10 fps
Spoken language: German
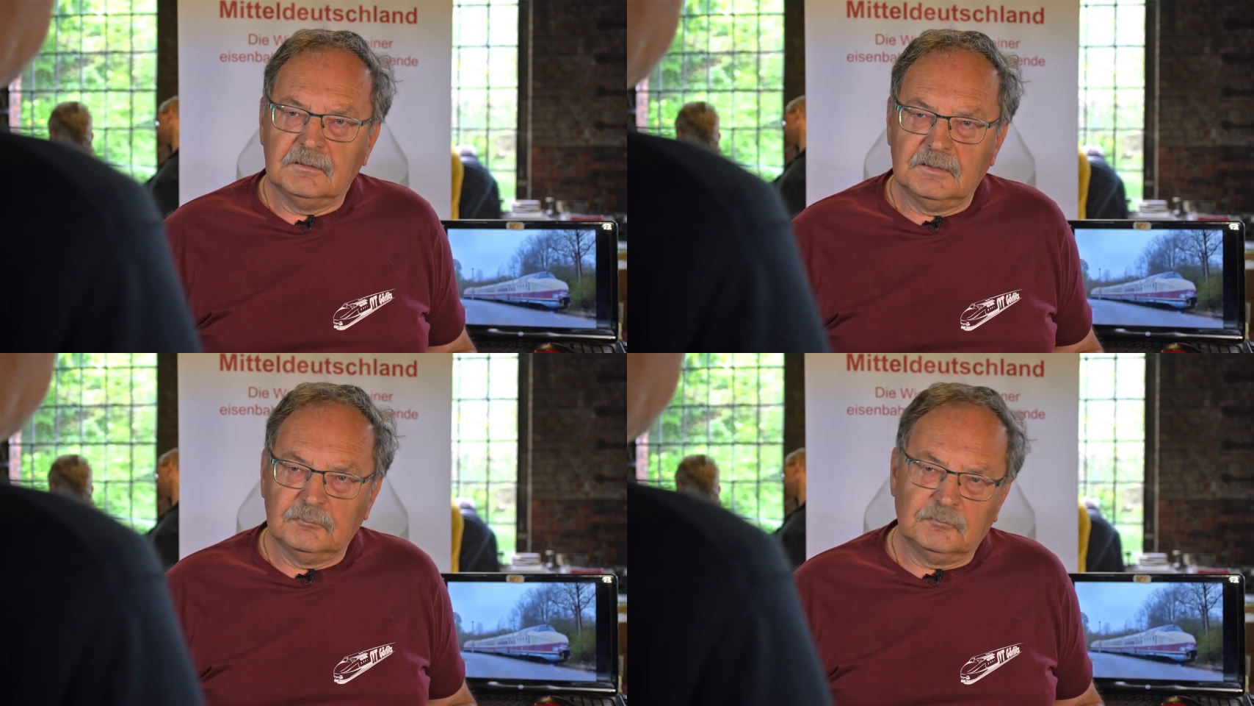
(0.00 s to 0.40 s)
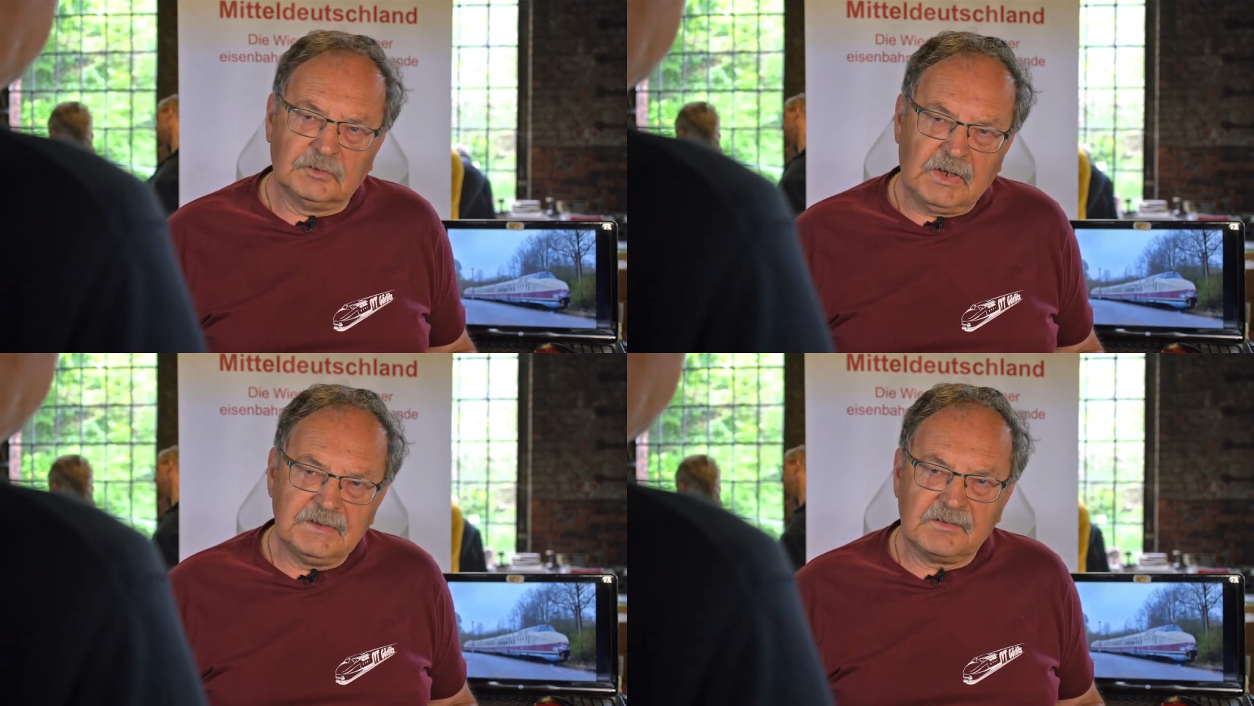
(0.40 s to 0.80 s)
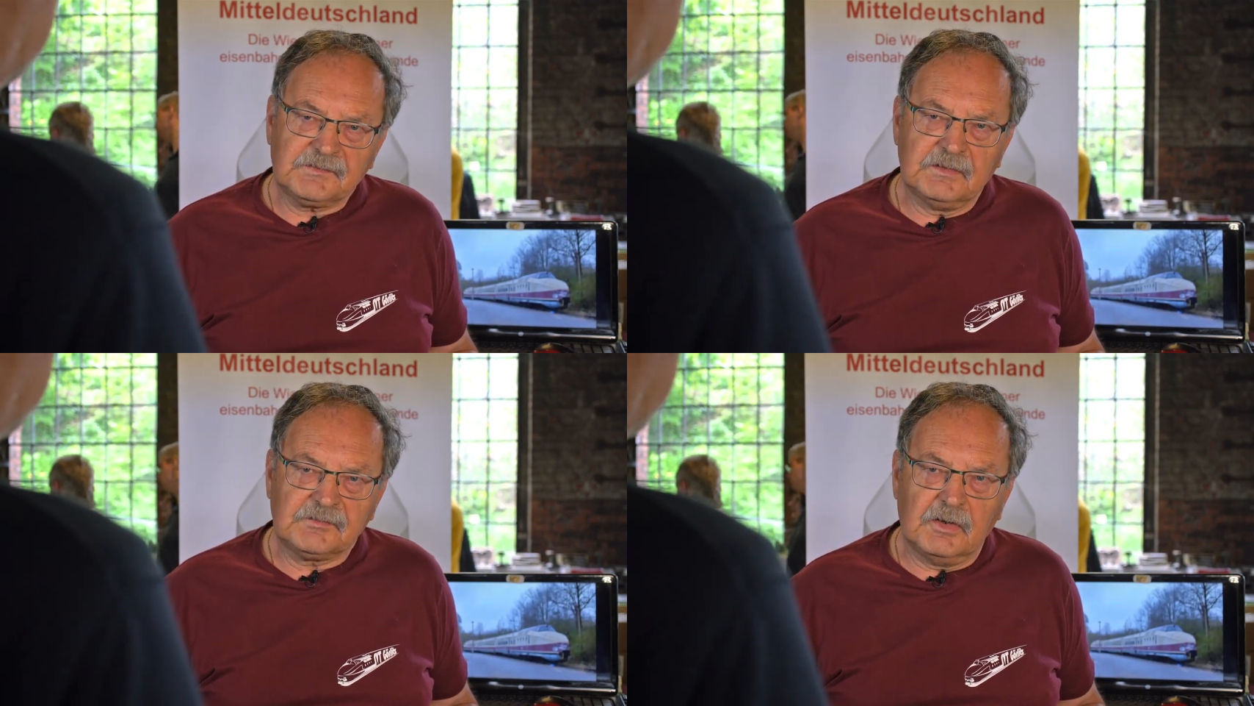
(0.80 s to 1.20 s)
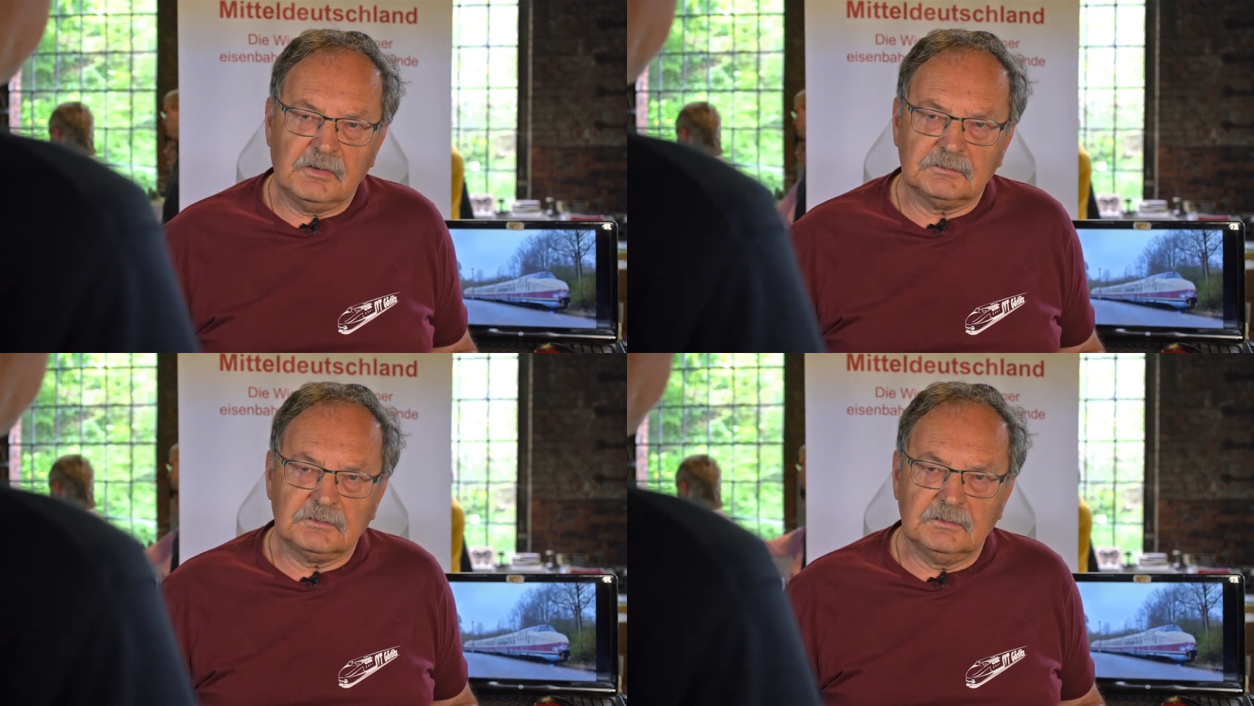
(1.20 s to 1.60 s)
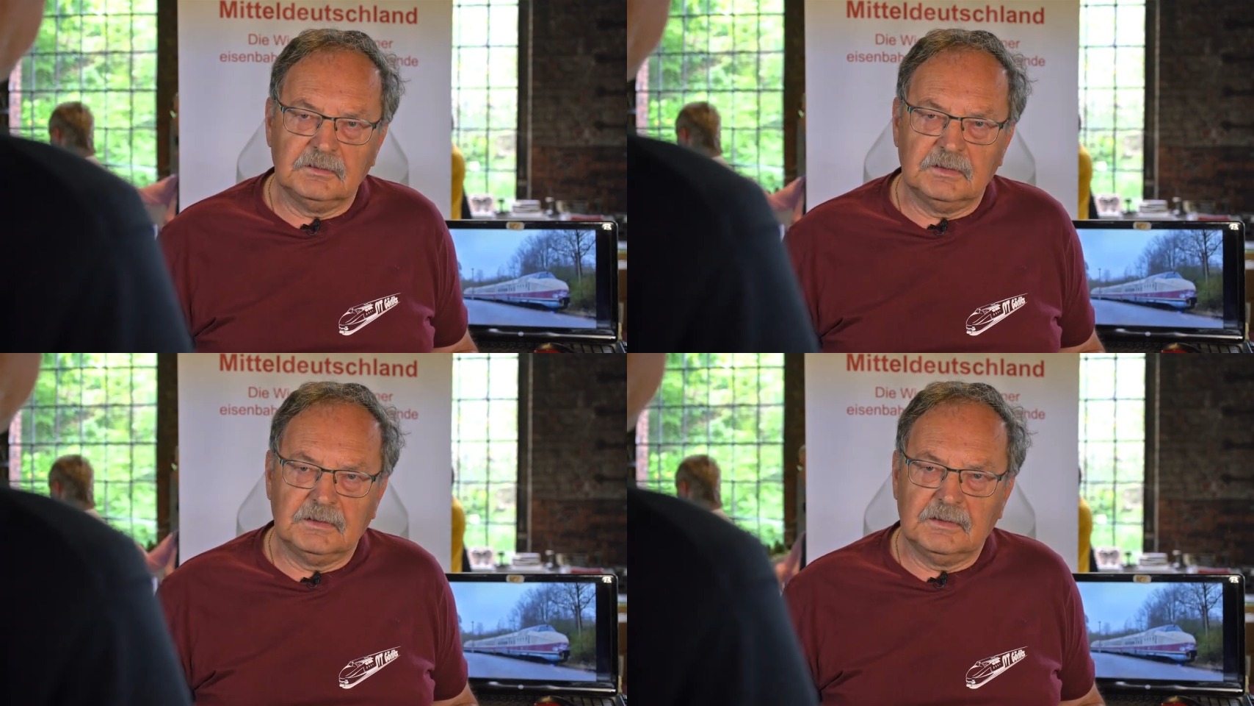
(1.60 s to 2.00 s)
äh, man kann jetzt nicht sagen,
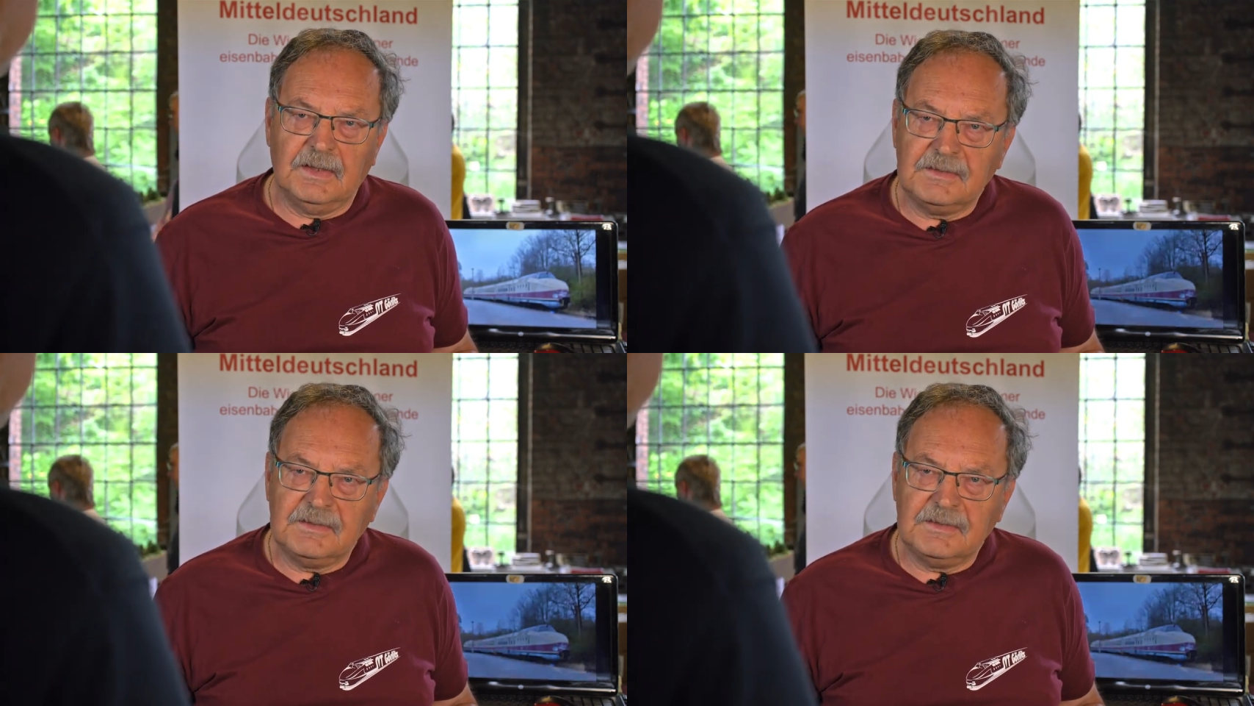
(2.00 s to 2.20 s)
äh,